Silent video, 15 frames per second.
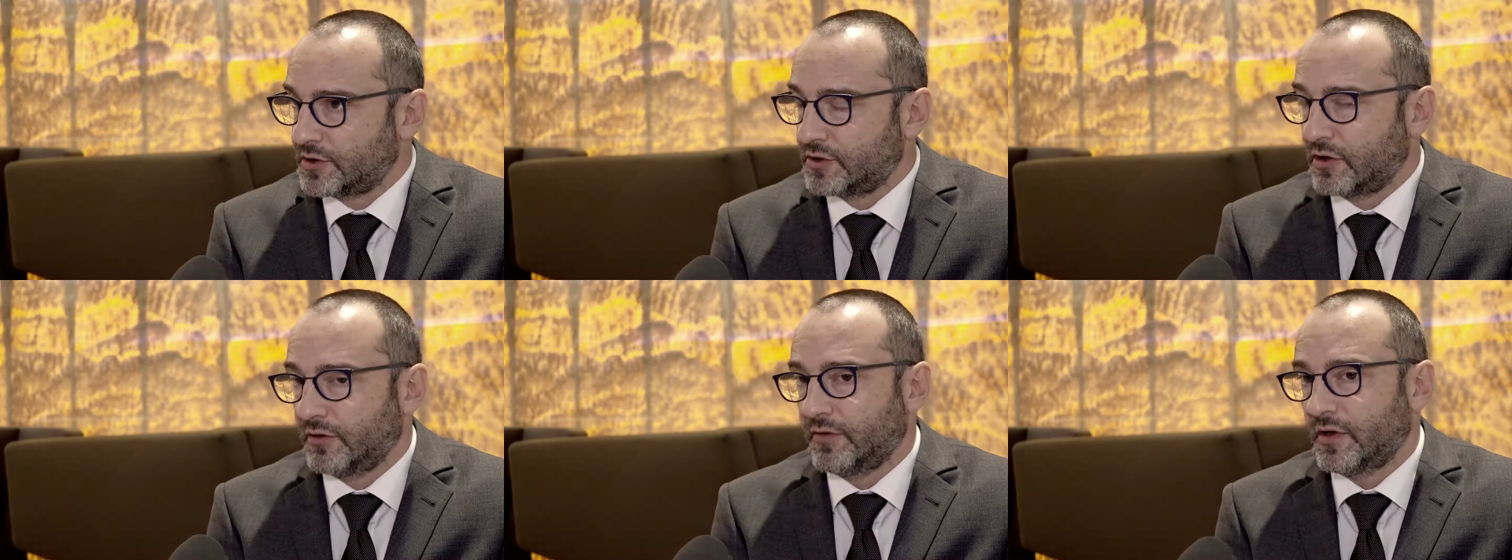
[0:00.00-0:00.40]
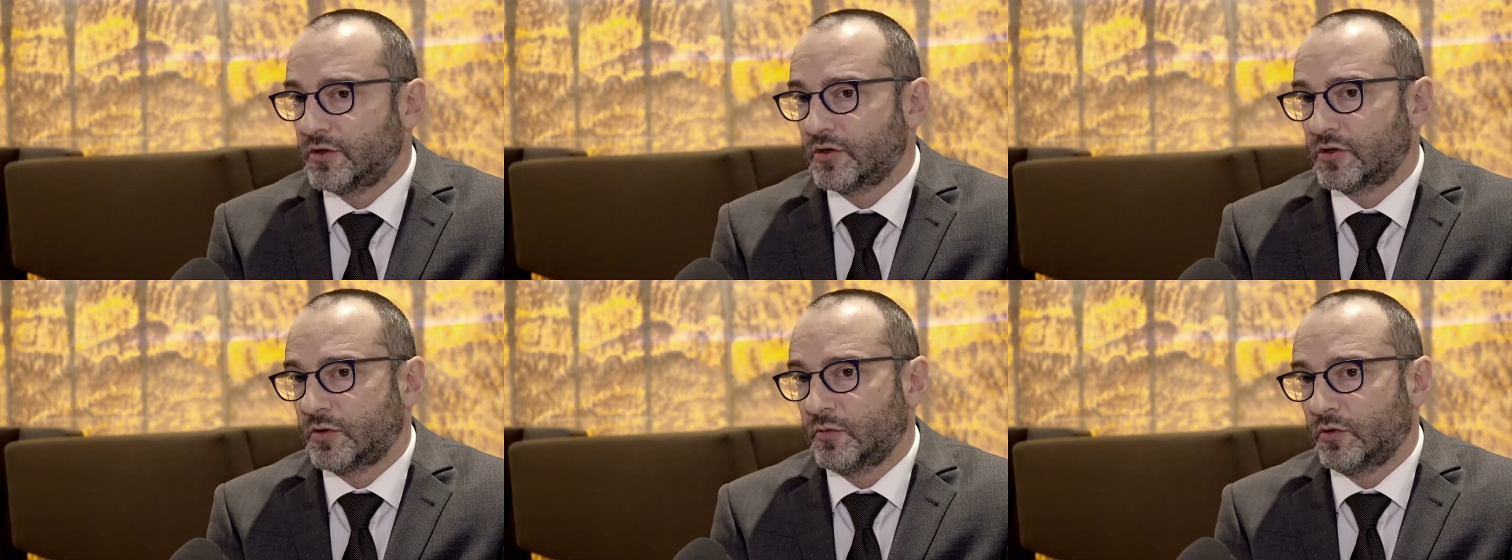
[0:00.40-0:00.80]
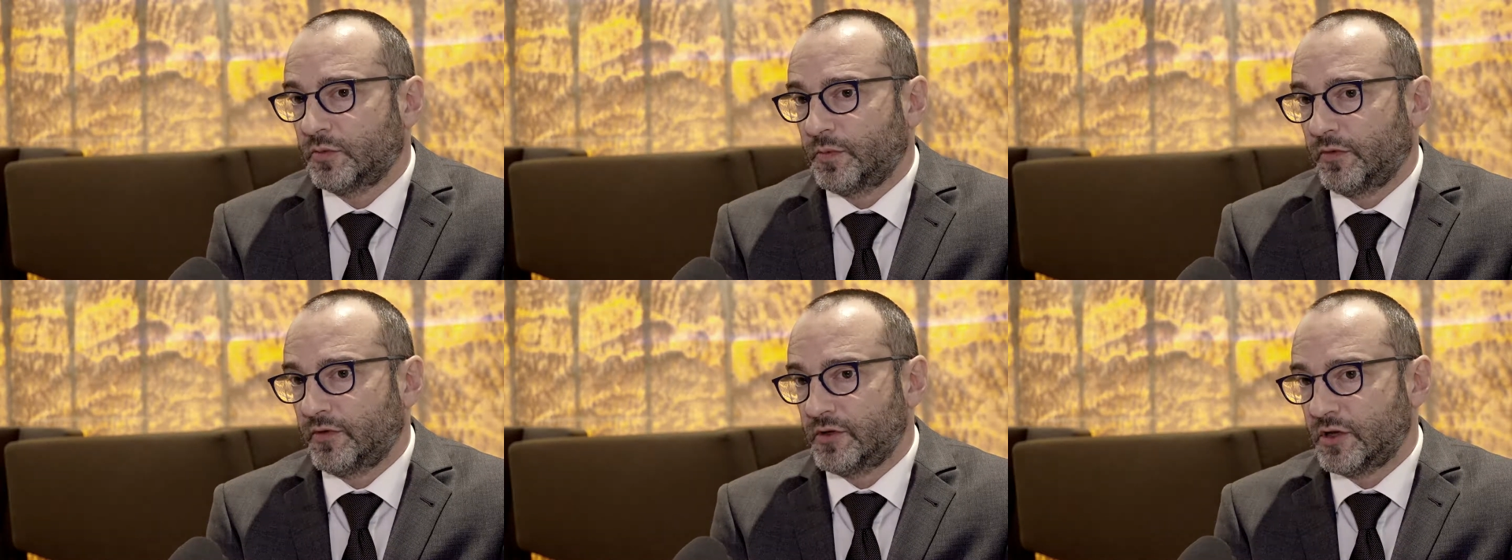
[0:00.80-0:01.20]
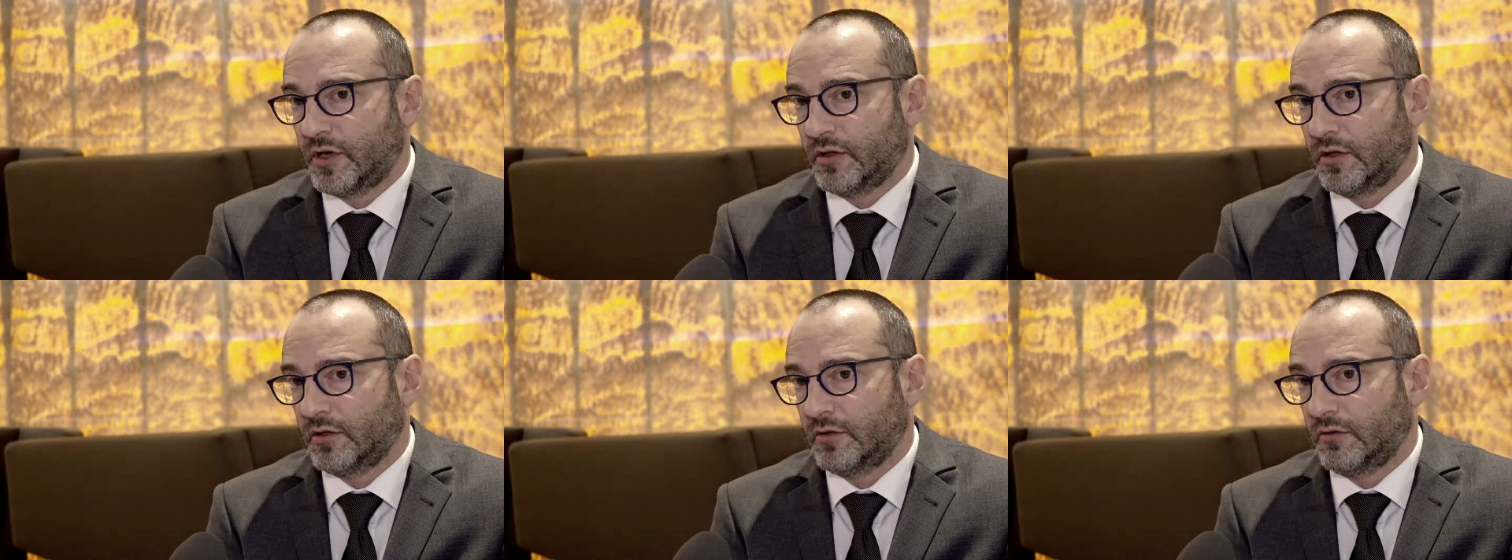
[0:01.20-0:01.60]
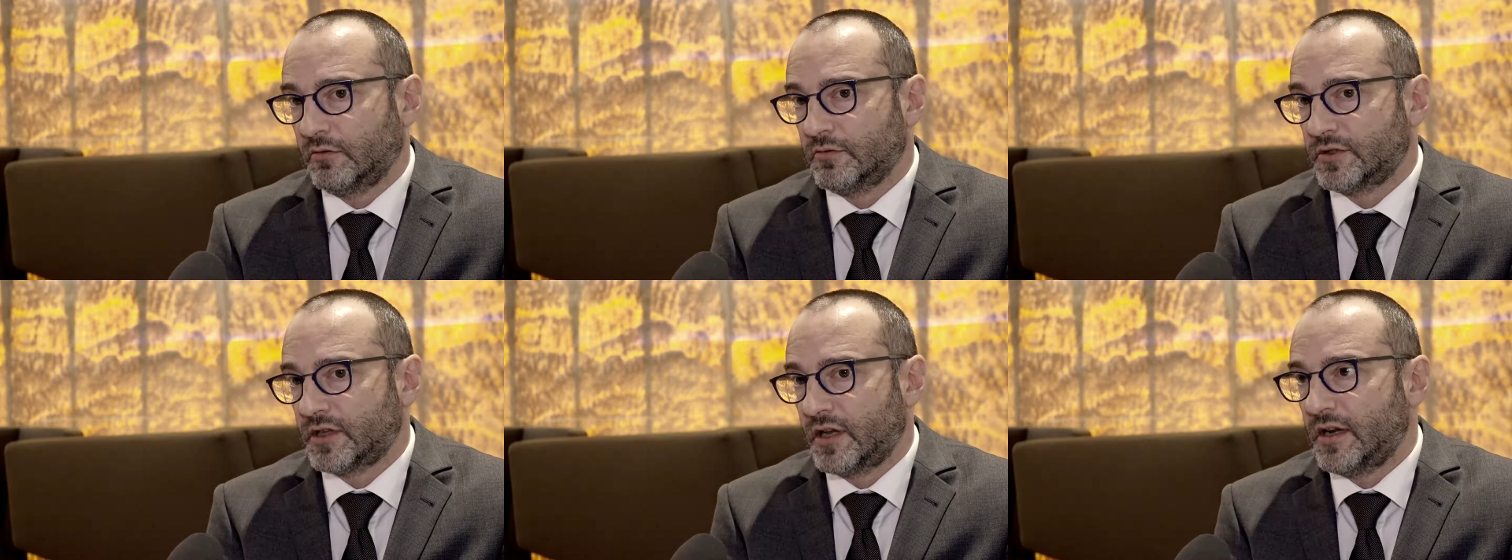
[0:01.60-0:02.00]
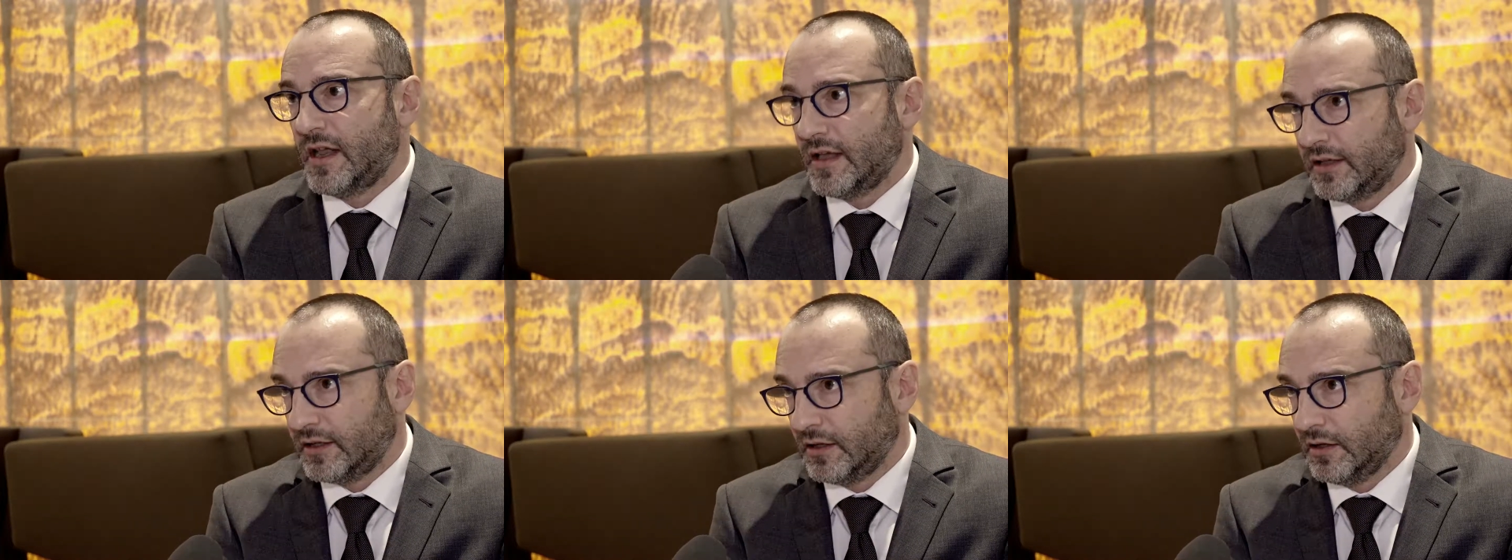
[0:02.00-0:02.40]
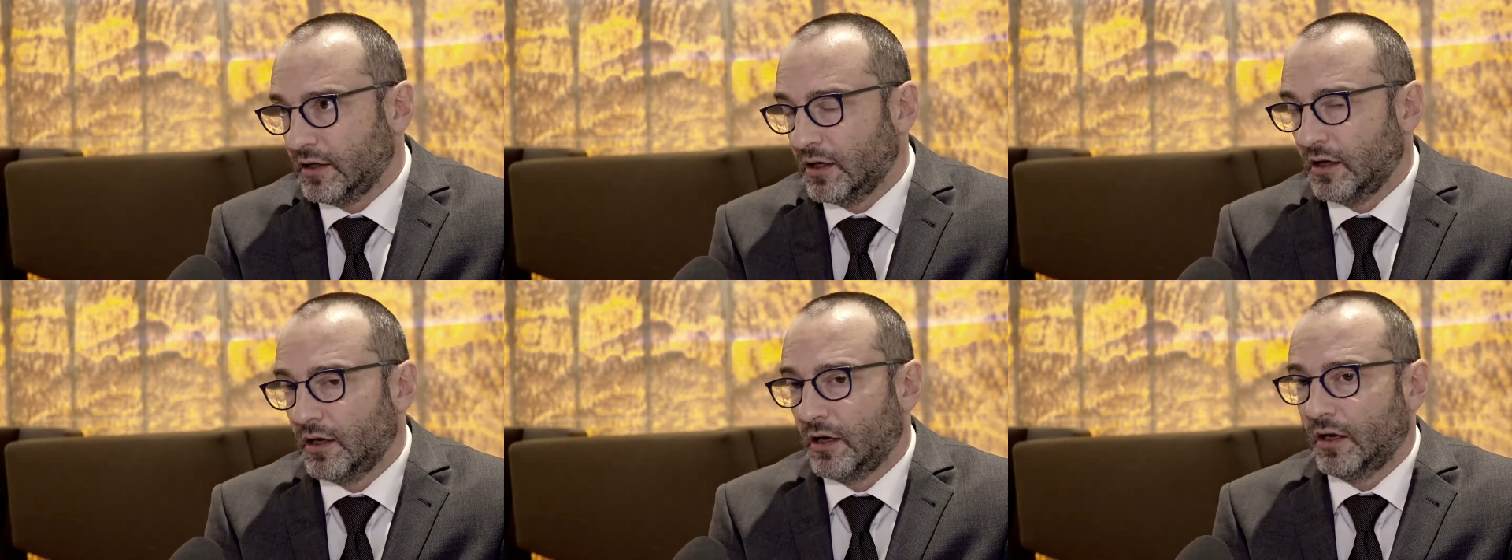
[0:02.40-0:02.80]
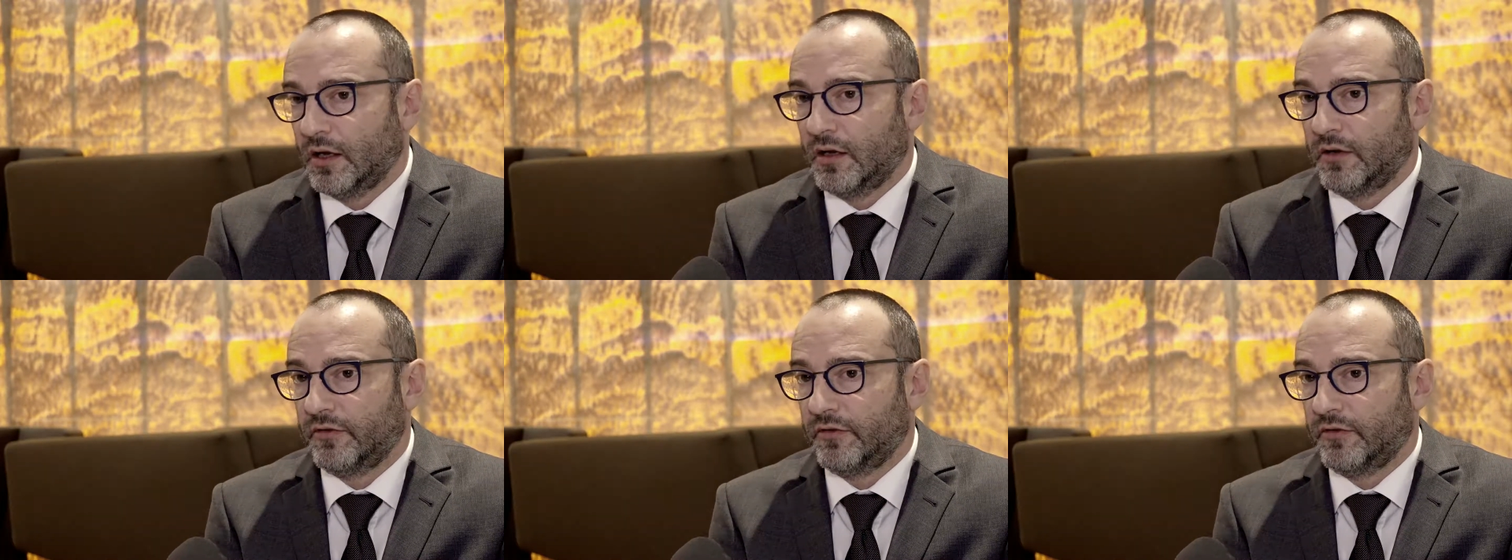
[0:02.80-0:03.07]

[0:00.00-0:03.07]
zdrowia i z osobą odpowiedzialną za leki e,